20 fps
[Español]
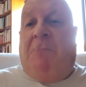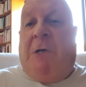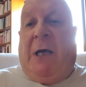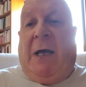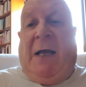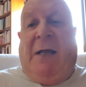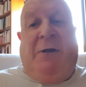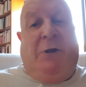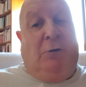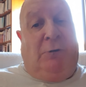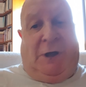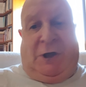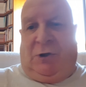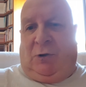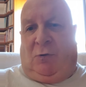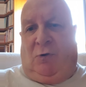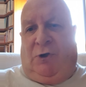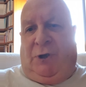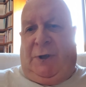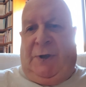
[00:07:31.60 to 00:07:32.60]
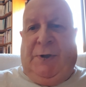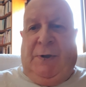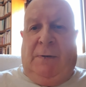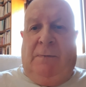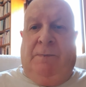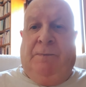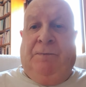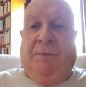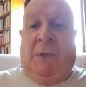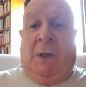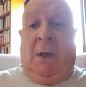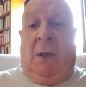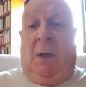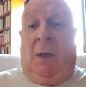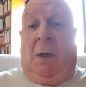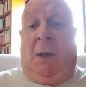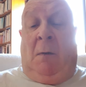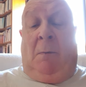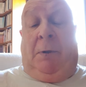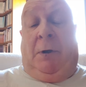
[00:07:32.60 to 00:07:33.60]
entre otras cosas.
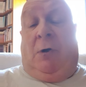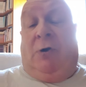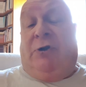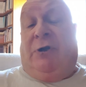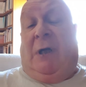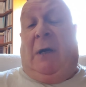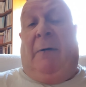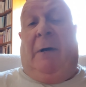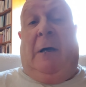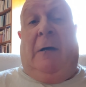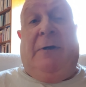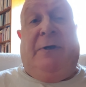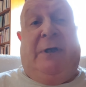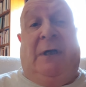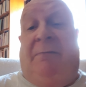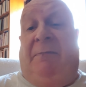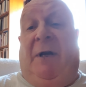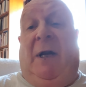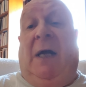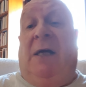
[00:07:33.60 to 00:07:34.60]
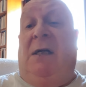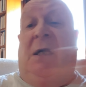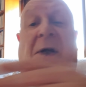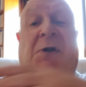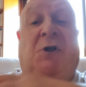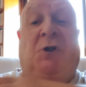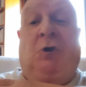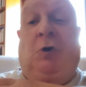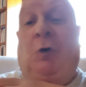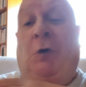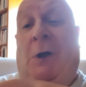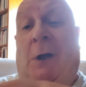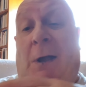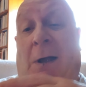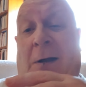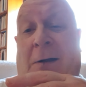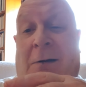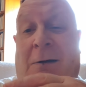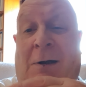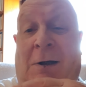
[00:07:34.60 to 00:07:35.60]
Pero si, miráis la
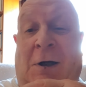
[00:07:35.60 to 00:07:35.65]
historia,